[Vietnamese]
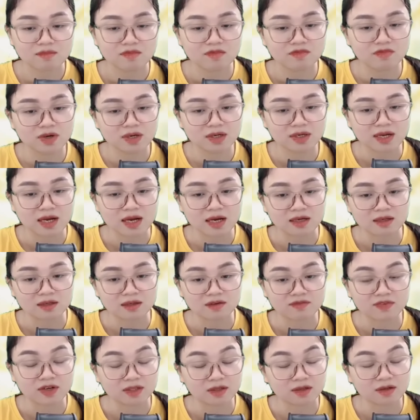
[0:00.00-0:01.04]
Vương Đằng
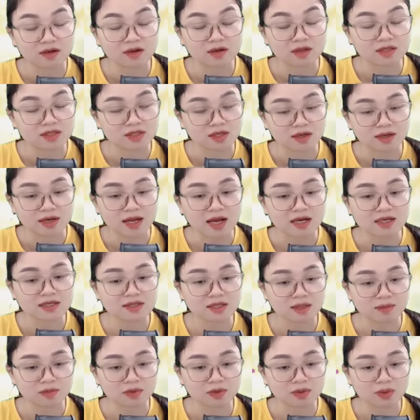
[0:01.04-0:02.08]
về tới nơi thì trời đã
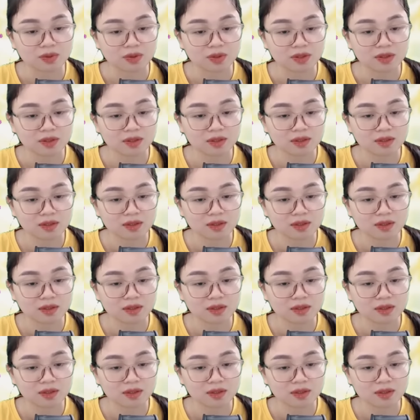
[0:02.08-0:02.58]
sầm tối